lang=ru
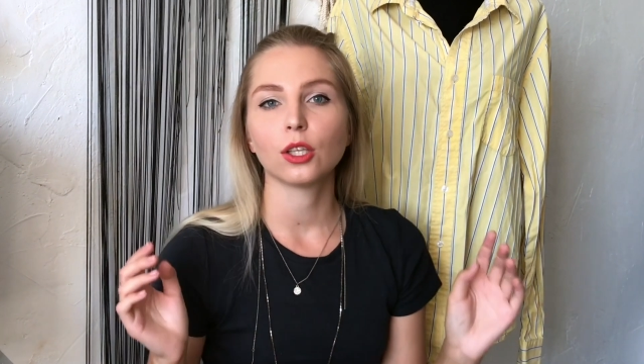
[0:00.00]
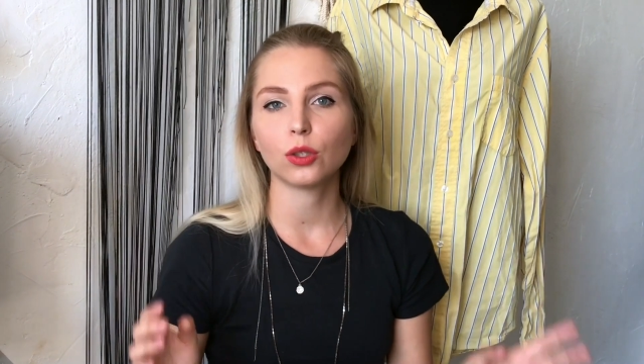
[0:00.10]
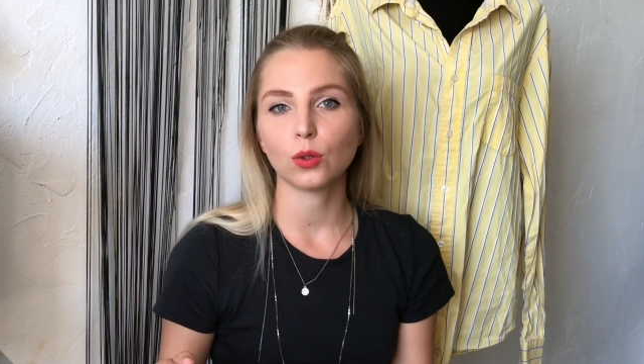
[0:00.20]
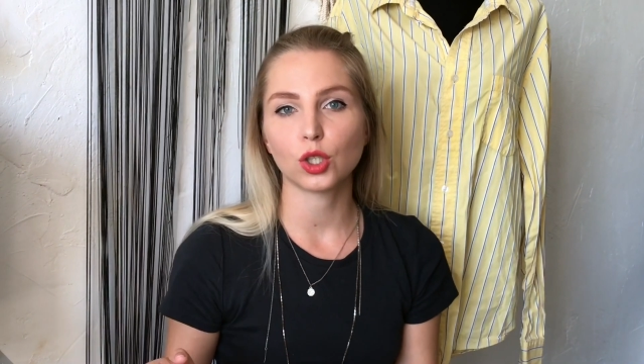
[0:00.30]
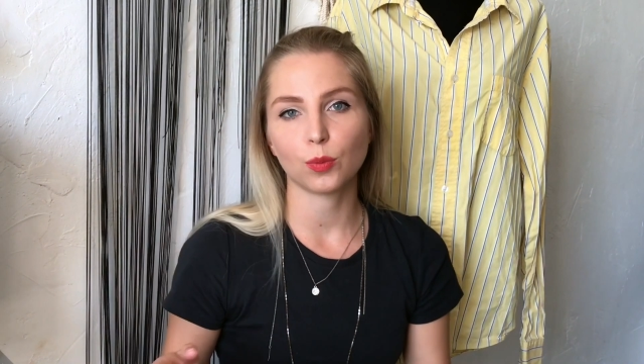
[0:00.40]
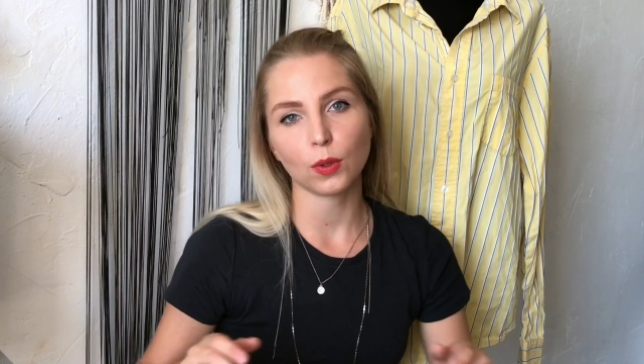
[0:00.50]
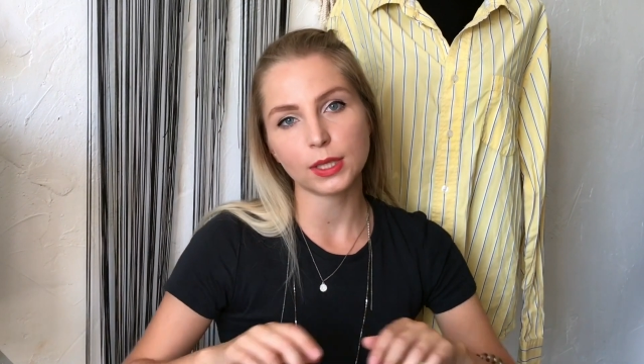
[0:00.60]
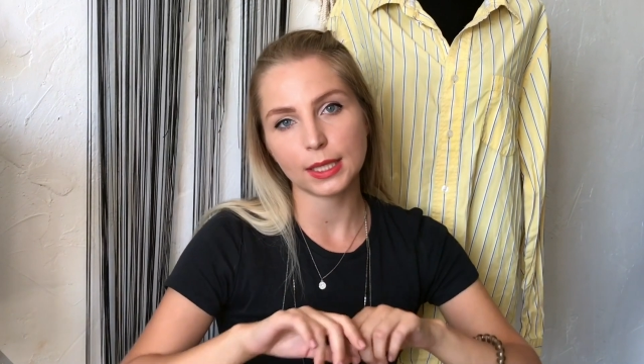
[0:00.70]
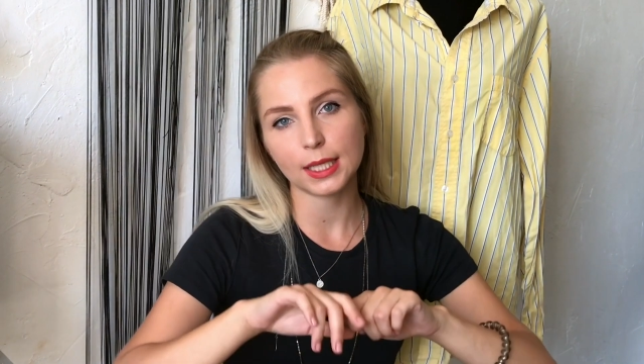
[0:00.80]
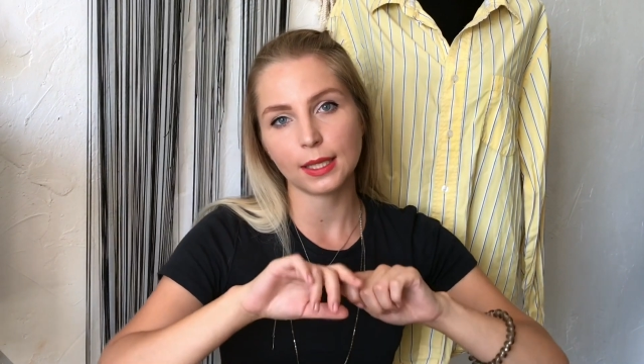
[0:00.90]
тоже
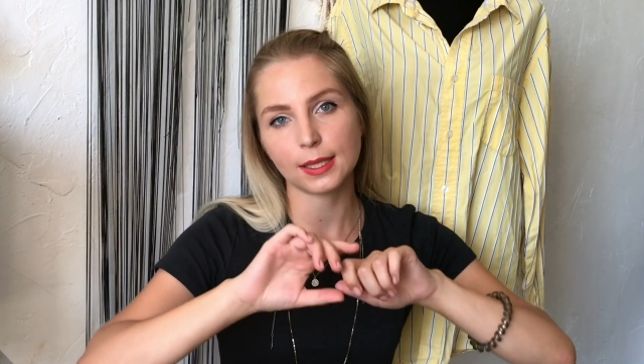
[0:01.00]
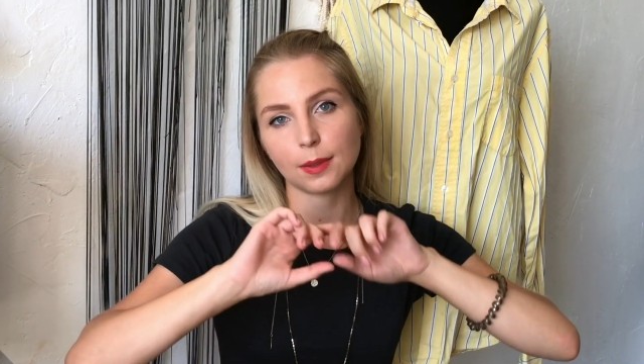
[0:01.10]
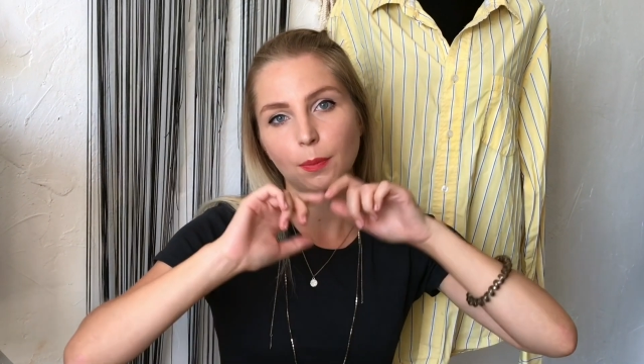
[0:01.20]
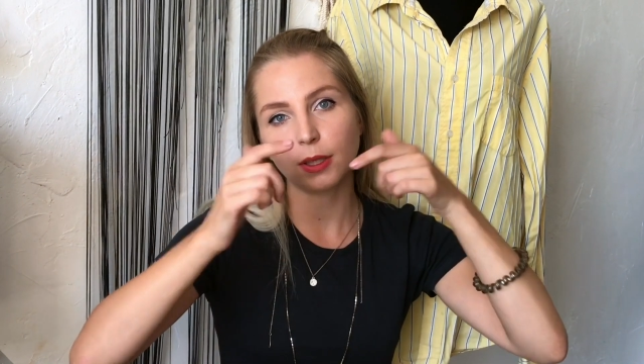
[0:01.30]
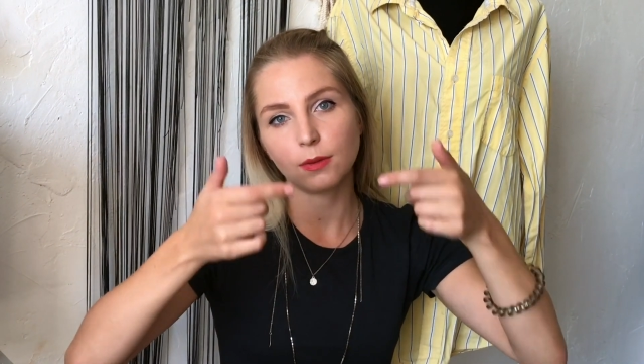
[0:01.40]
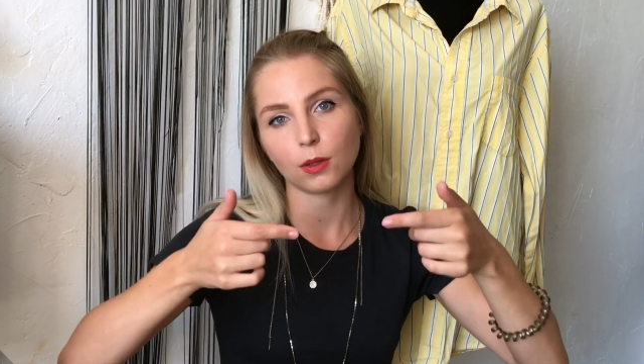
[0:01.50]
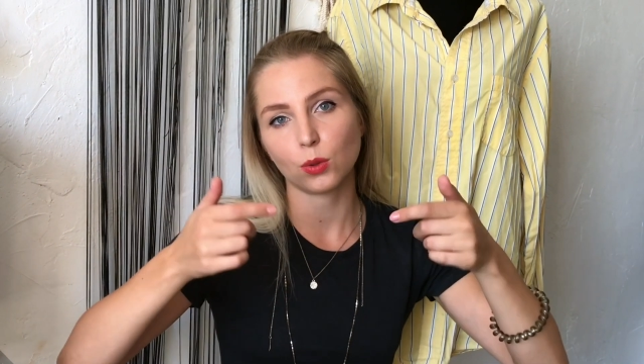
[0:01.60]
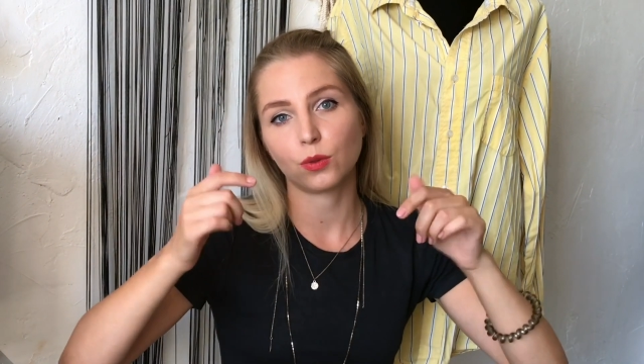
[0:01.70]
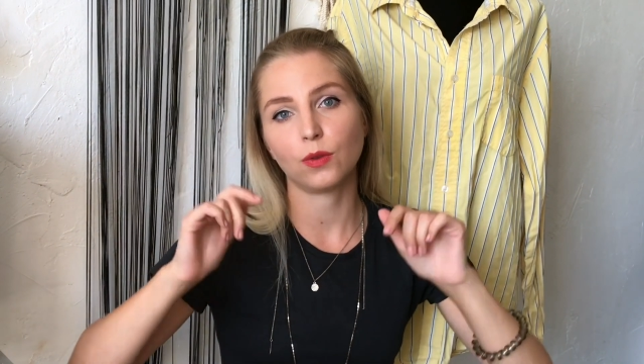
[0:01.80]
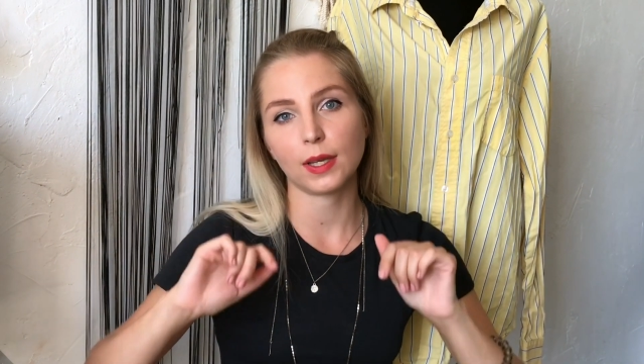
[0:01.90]
просто делается
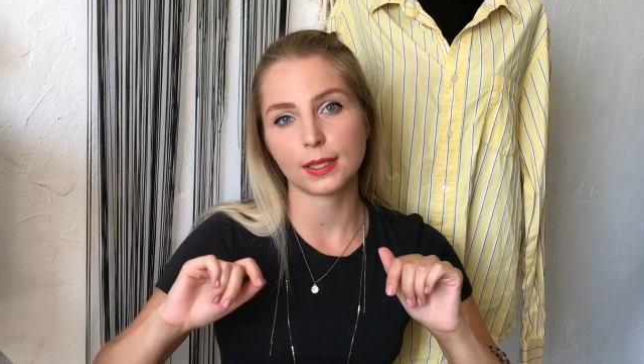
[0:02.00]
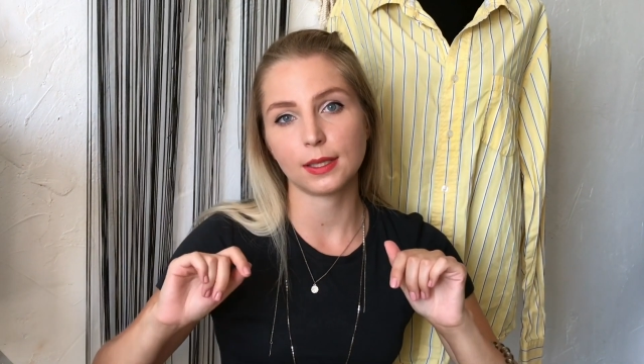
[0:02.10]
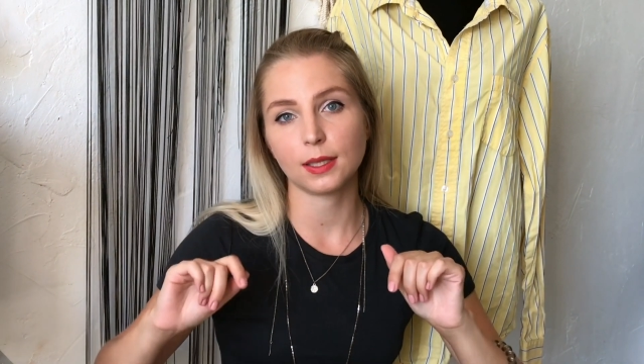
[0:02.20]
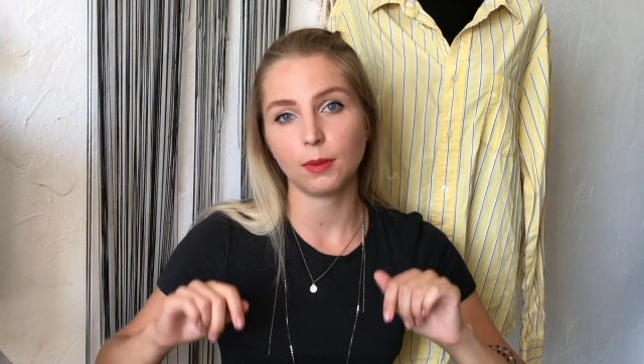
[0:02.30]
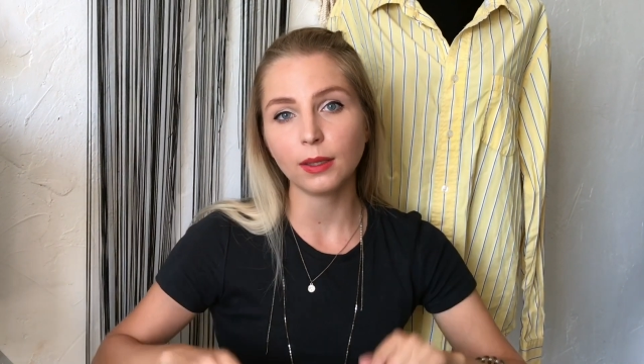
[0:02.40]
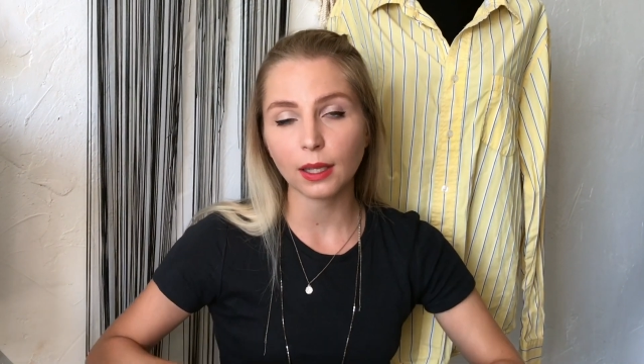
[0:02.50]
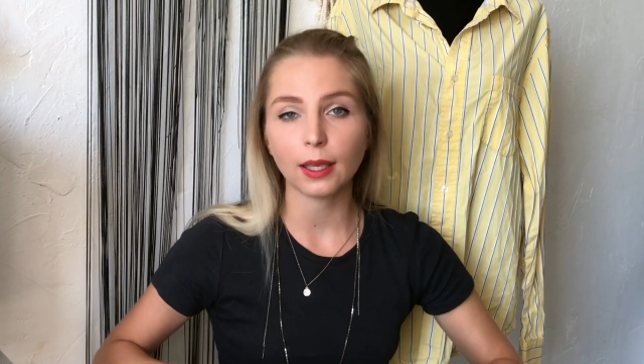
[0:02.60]
подворот в 2 сантиметра.